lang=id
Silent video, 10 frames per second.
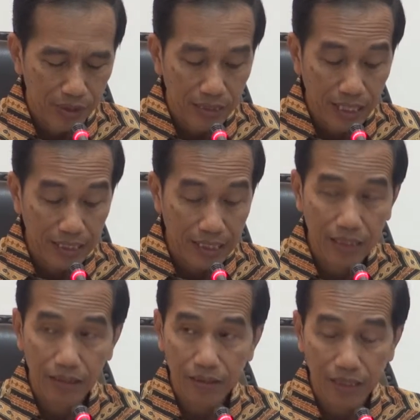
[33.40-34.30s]
Saya
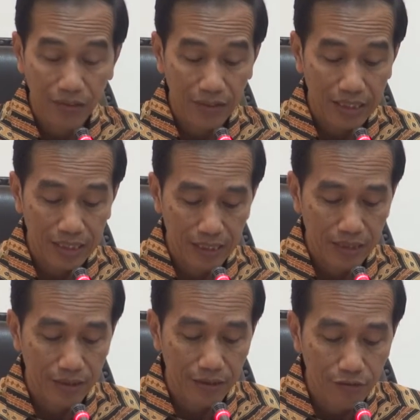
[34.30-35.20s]
ingin tahun
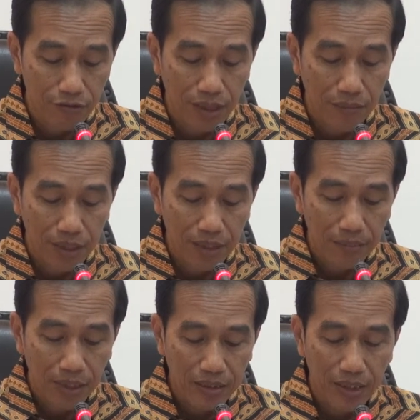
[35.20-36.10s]
ini persoalan
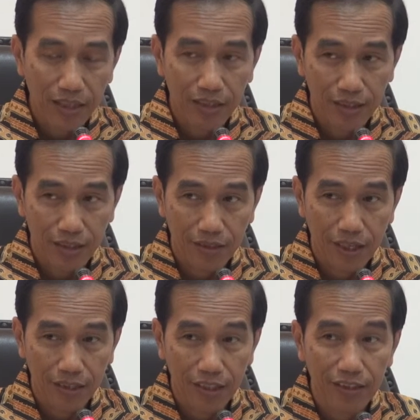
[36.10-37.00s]
masalah harga
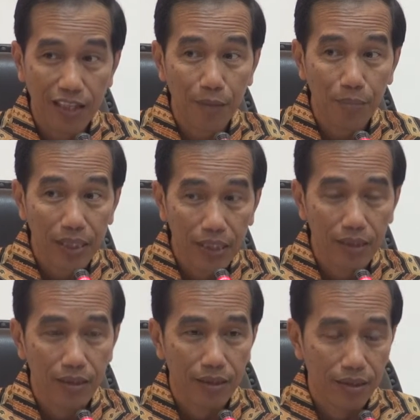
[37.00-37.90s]
daging sapi
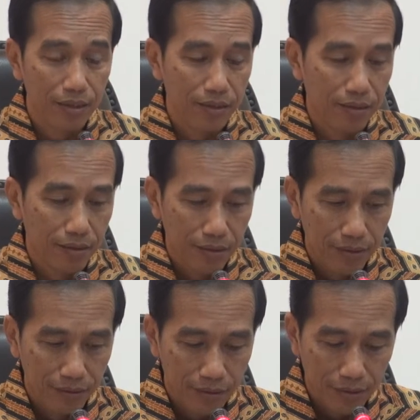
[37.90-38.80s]

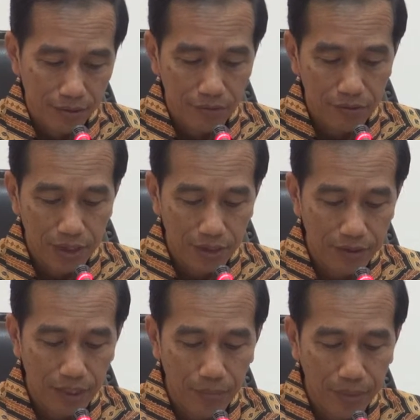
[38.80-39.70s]
Jadi jangan
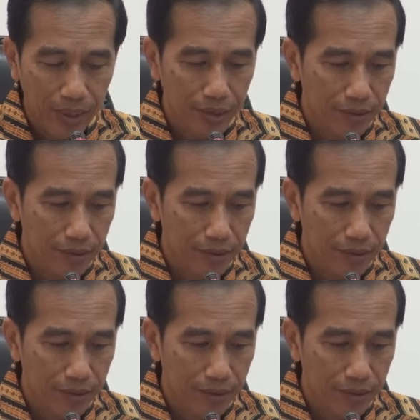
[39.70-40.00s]
sampai